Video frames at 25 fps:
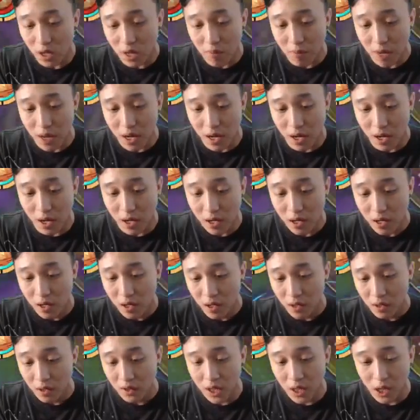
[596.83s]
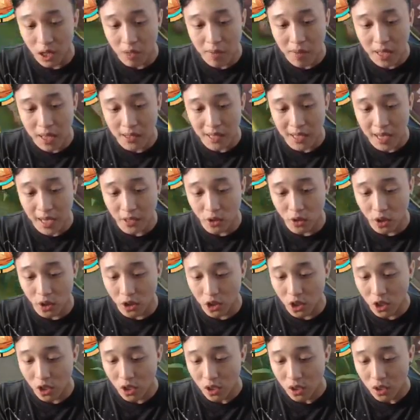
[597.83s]
sama Gay Matador
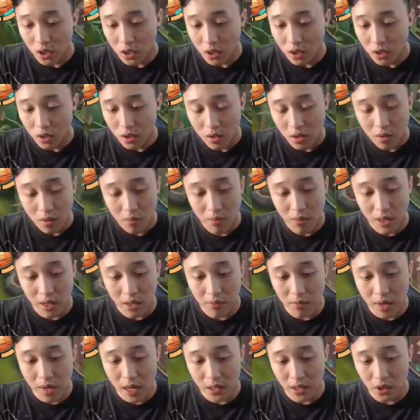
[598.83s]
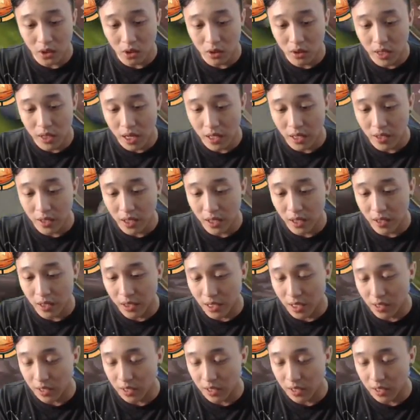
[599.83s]
coy. Berat banget itu jangan-jangan